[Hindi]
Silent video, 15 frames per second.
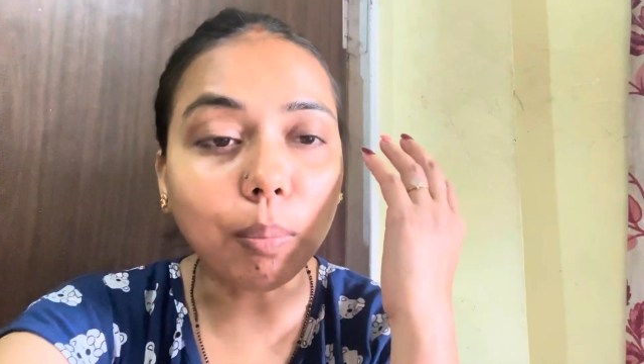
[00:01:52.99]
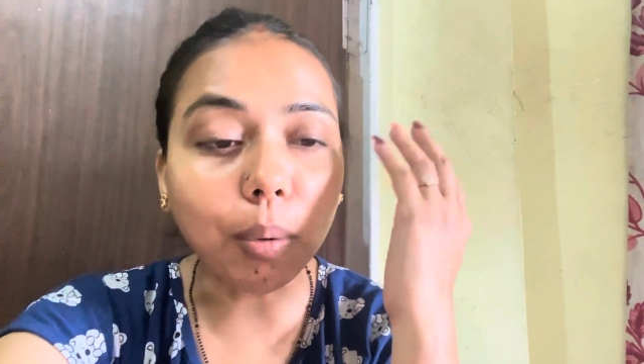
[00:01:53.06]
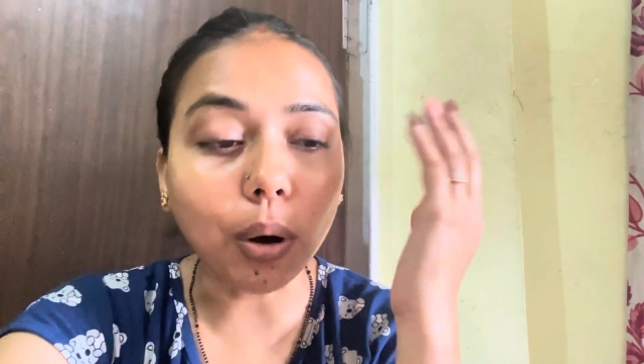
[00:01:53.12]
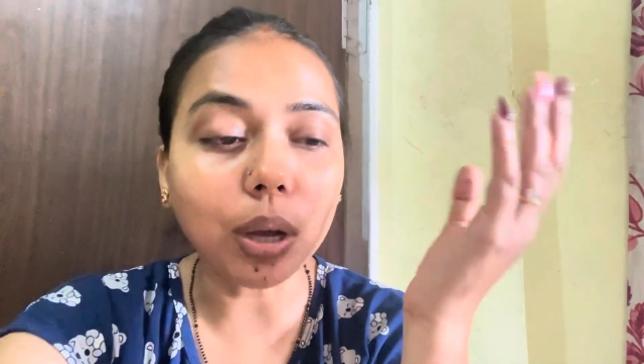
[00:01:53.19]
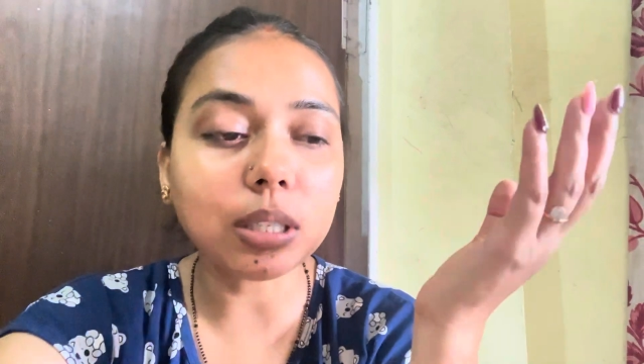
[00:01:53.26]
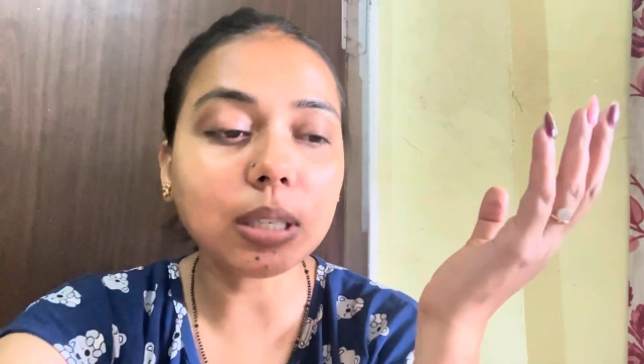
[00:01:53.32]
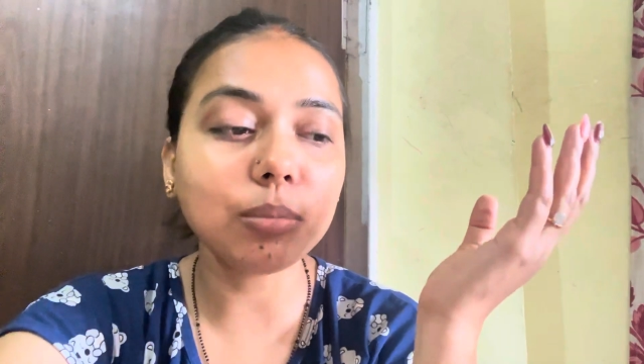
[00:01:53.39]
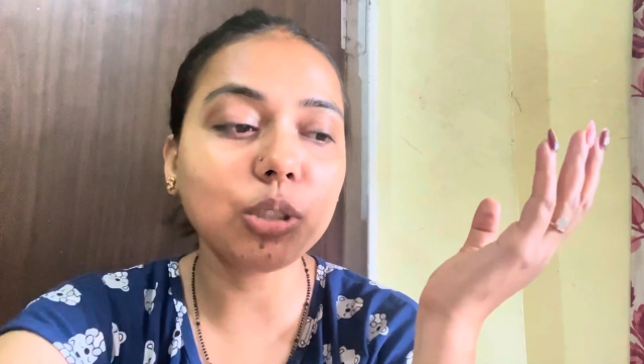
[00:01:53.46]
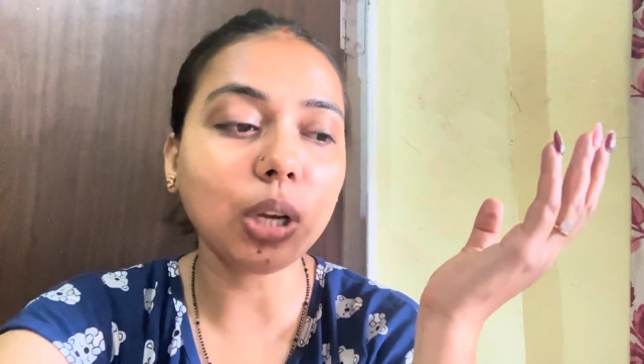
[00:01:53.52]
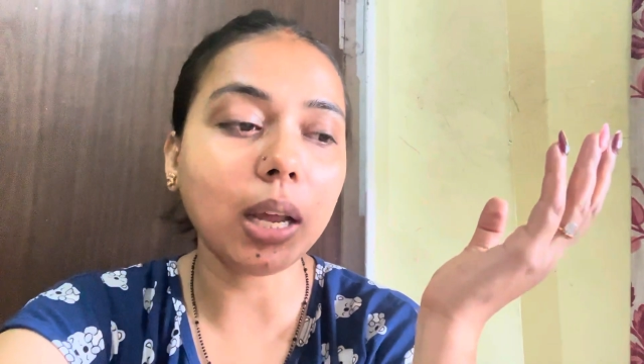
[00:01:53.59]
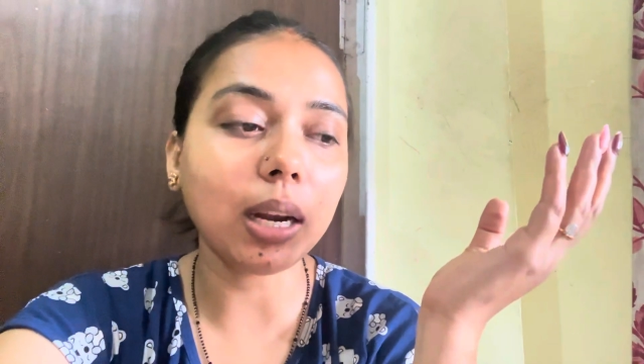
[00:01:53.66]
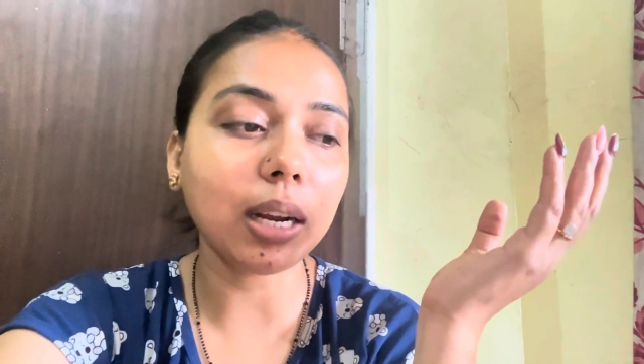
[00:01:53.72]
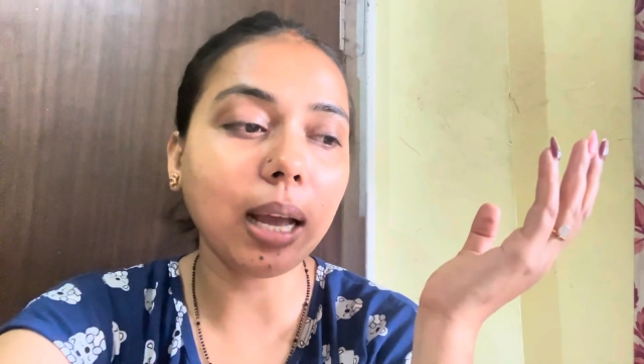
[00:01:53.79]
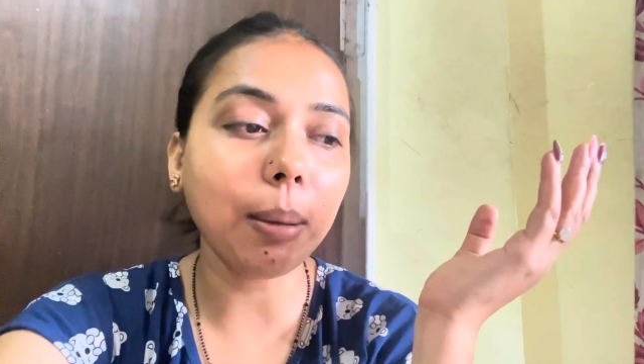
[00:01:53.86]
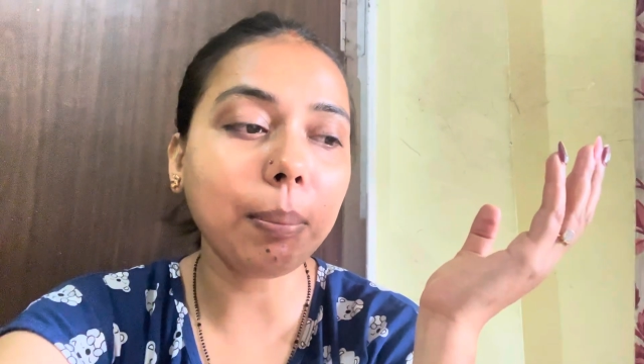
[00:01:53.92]
बहुत समझा
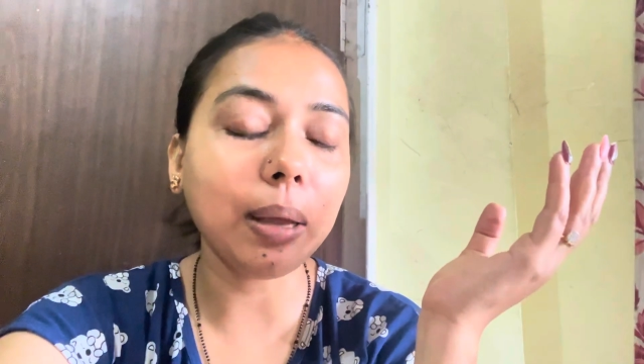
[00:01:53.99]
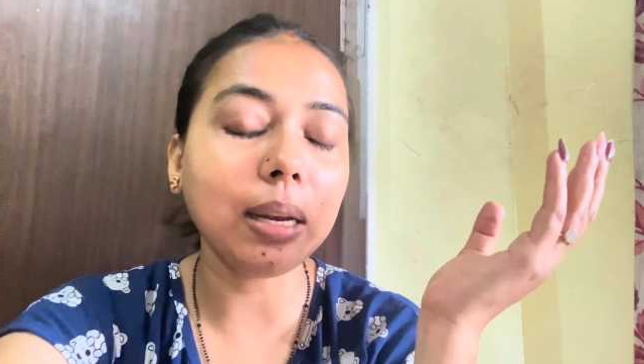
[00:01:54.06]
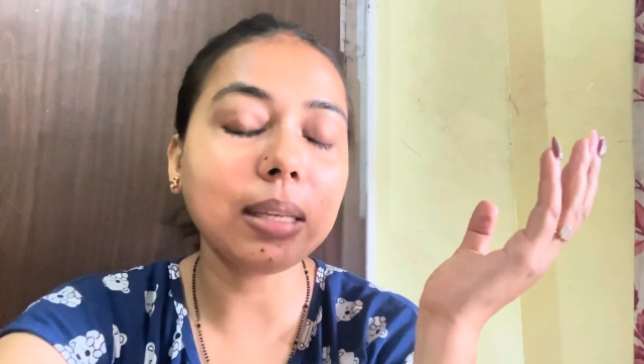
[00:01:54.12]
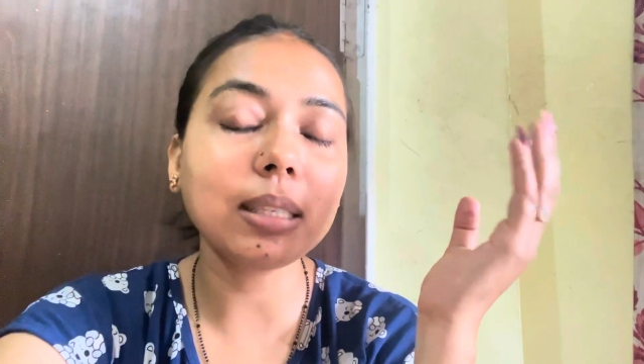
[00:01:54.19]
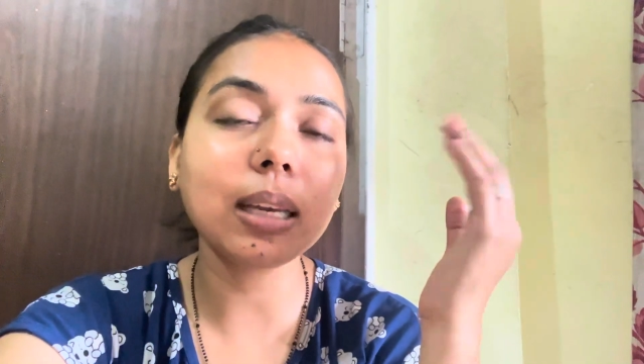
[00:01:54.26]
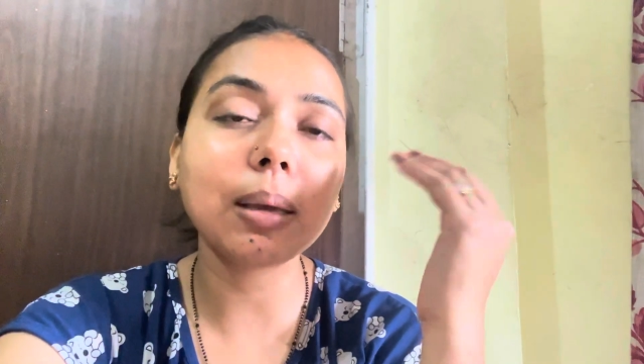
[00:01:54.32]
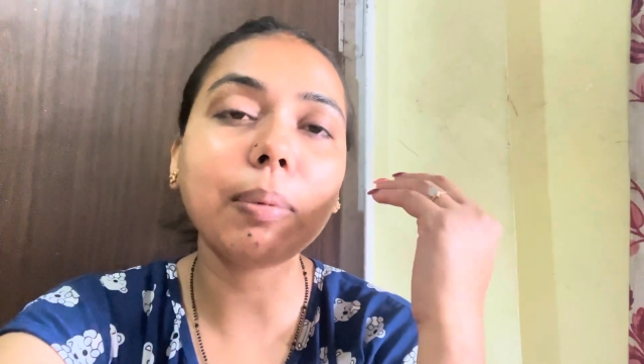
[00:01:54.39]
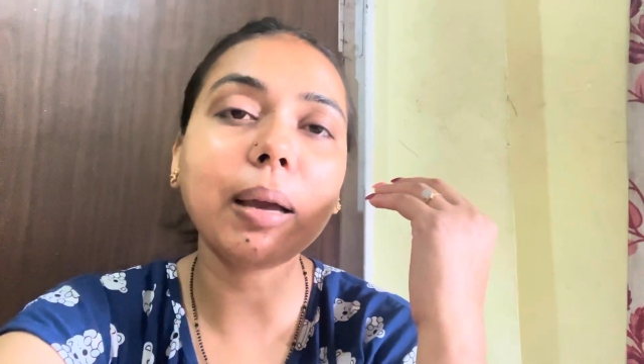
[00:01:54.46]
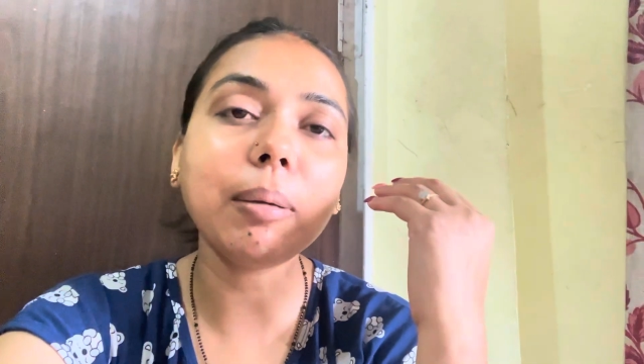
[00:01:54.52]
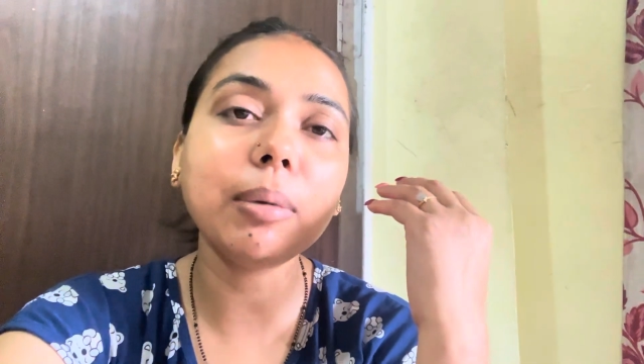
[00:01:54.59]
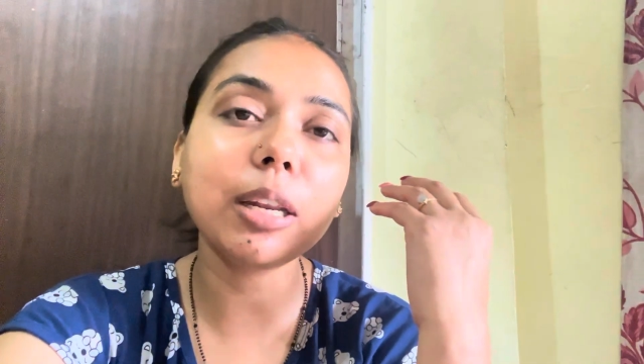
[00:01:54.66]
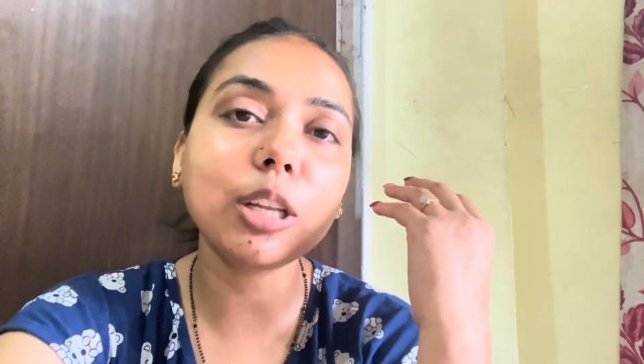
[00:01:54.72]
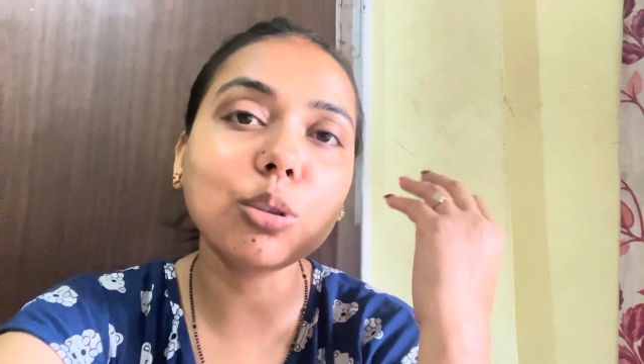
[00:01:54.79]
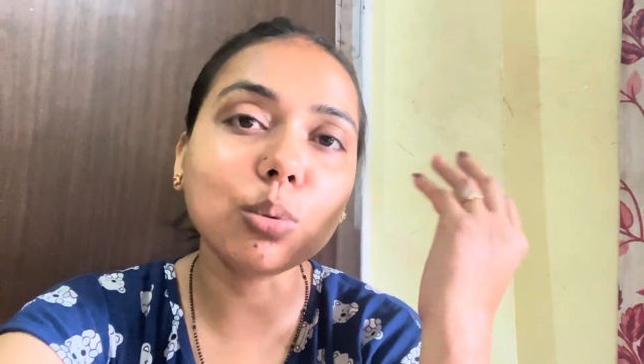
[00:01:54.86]
रखा है पहले से कि भाई मेरे